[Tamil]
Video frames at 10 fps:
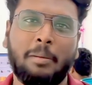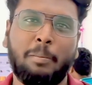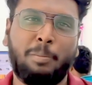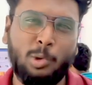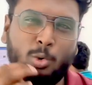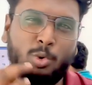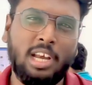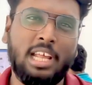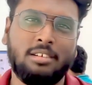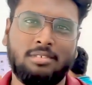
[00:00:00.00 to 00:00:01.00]

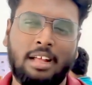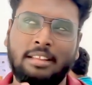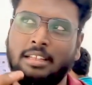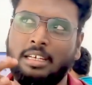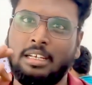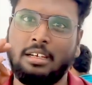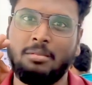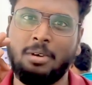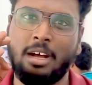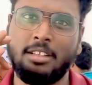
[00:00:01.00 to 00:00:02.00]
பியூர்லி அந்த
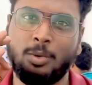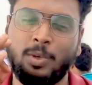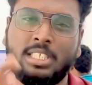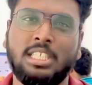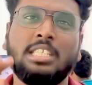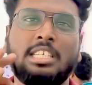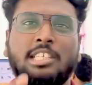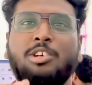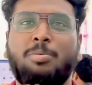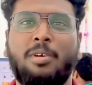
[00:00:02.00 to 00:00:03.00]
அந்த கொஸ்டின்ஸ்
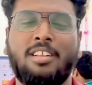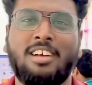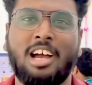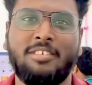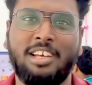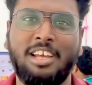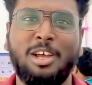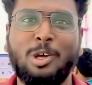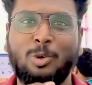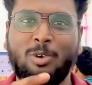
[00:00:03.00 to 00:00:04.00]
அச்சீவ் பண்ணுறதுக்காகவே
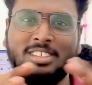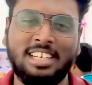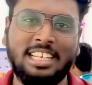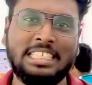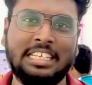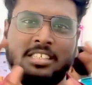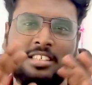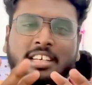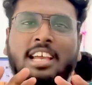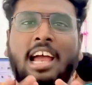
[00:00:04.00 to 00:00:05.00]
ஒரு த்ரீ
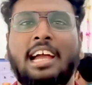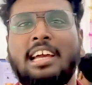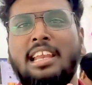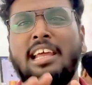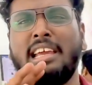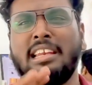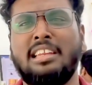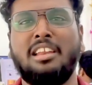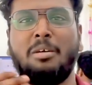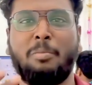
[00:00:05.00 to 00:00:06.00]
சிக்ஸ்டி ஆங்கிளில்
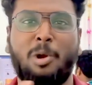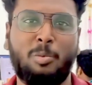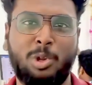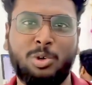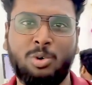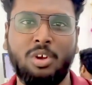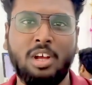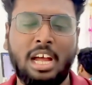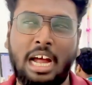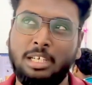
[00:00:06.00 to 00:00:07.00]
என்னென்ன பண்ண முடியும்
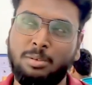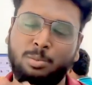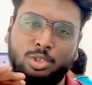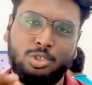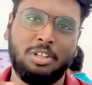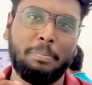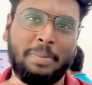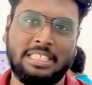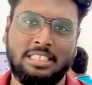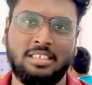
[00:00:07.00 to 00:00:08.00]
அட்மோஸ்ட் த
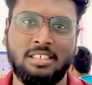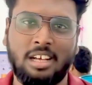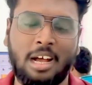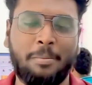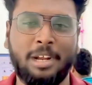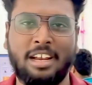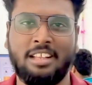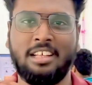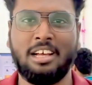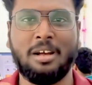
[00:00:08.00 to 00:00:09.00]
பெஸ்ட்
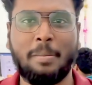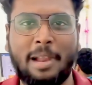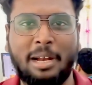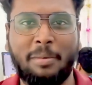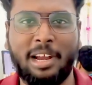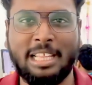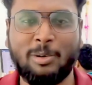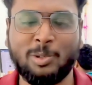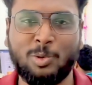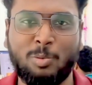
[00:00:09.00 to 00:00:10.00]
அப்படின்றது தான் பிளான் பண்ணி இந்த
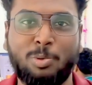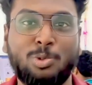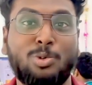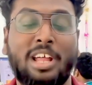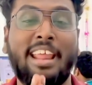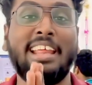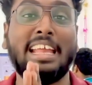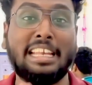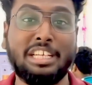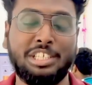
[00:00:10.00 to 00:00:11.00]
வருஷம் ஒரு புது நிறைய
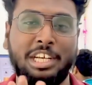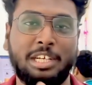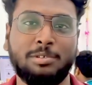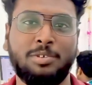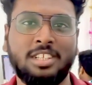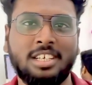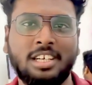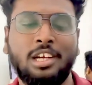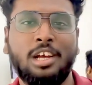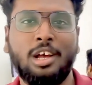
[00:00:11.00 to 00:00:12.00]
இனிஷியேட்டிவ்ஸ் வந்து
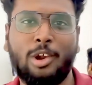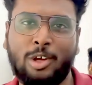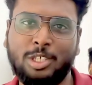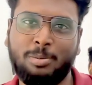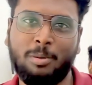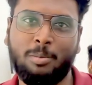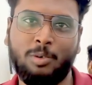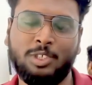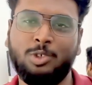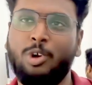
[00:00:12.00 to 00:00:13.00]
லான்ச் பண்ண போகிறோம்
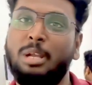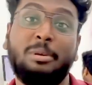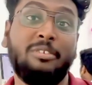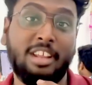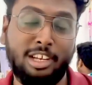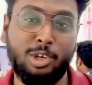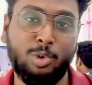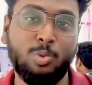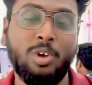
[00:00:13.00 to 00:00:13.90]
விச் இஸ் கோயின் டு பி வெரி நியூ